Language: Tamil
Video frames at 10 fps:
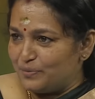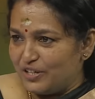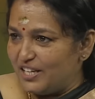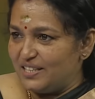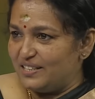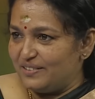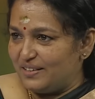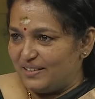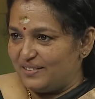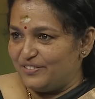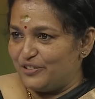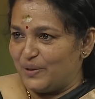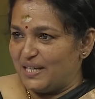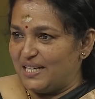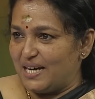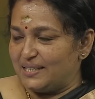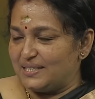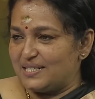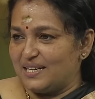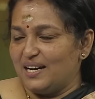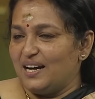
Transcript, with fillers: மொழியிலேருந்து வருவாங்க இல்லையா ஆர்டிஸ்ட்